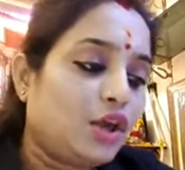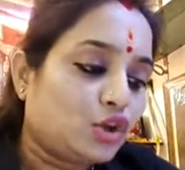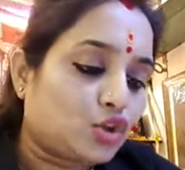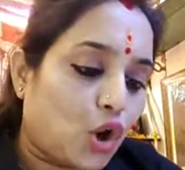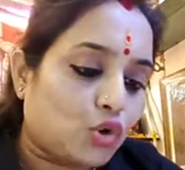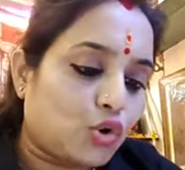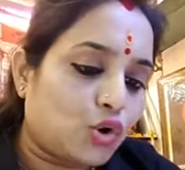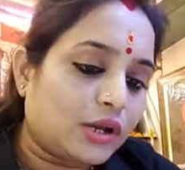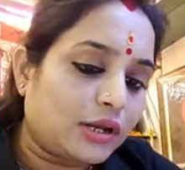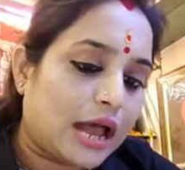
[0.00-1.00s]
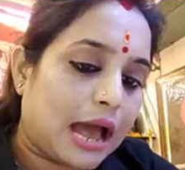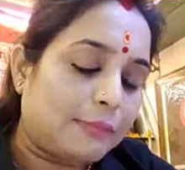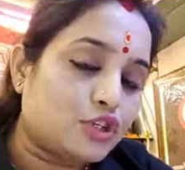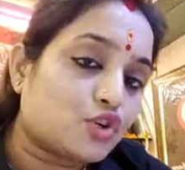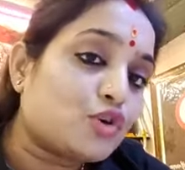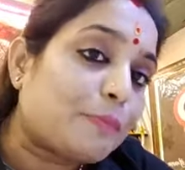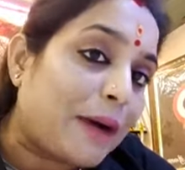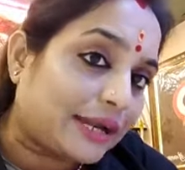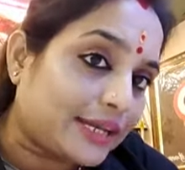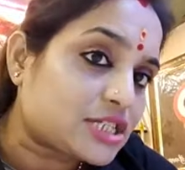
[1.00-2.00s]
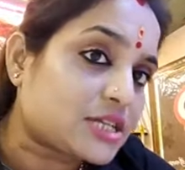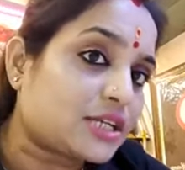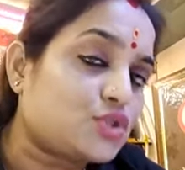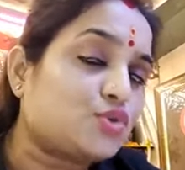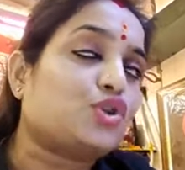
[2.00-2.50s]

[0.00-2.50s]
তখন আমি যখন পার্টির সাথে যুক্ত